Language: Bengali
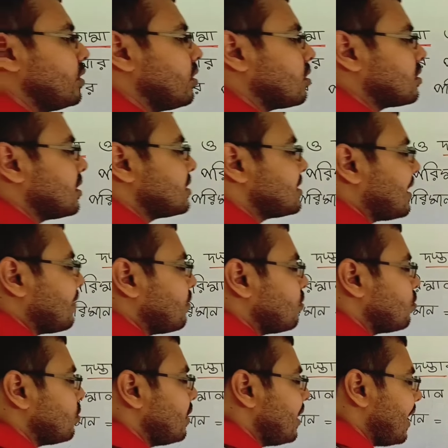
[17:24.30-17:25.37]
দুই অর্থাৎ চার
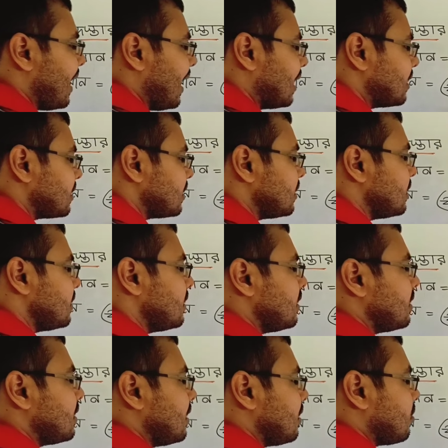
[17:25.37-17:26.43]
দুগুণে আট
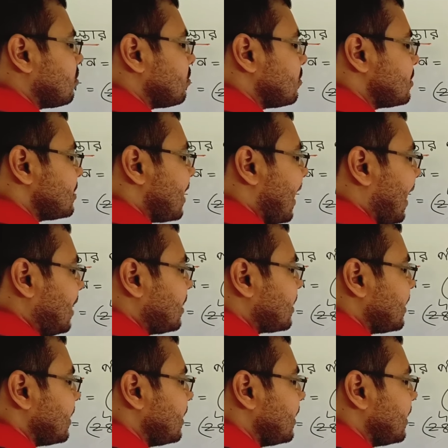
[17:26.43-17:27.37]
তাহলে কত হচ্ছে আট